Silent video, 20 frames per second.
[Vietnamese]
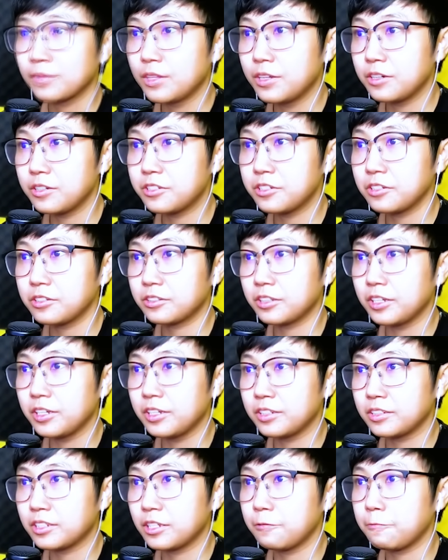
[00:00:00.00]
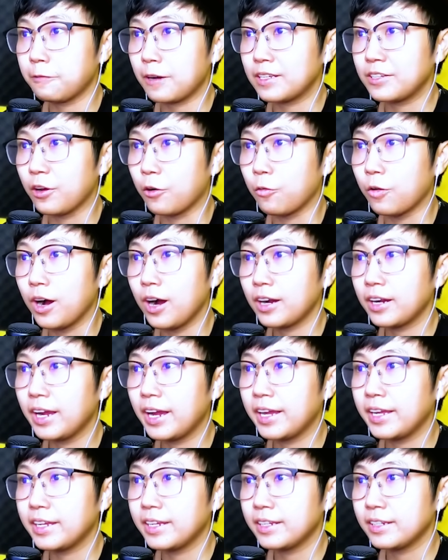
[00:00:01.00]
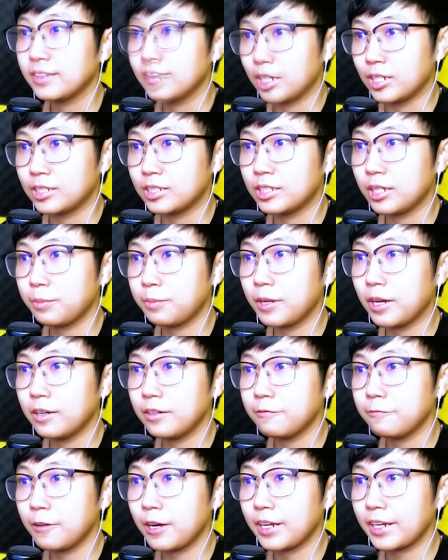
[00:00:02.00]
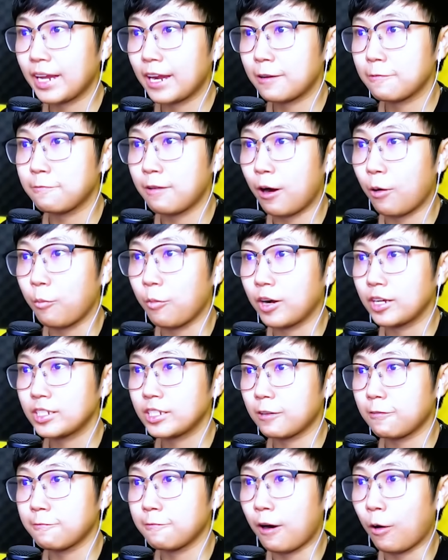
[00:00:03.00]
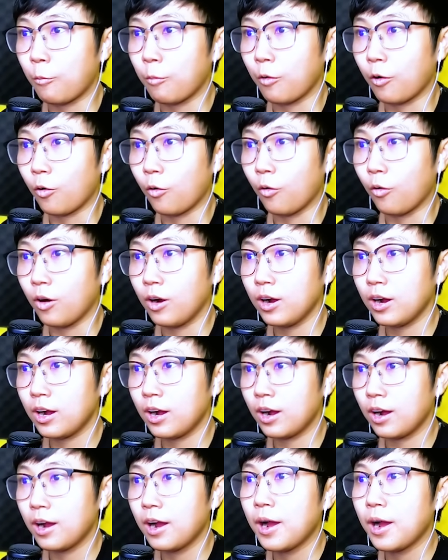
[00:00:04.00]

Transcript: nhưng trước tiên ship phải dụ Huggy để ship đến với căn phòng ở trong phòng của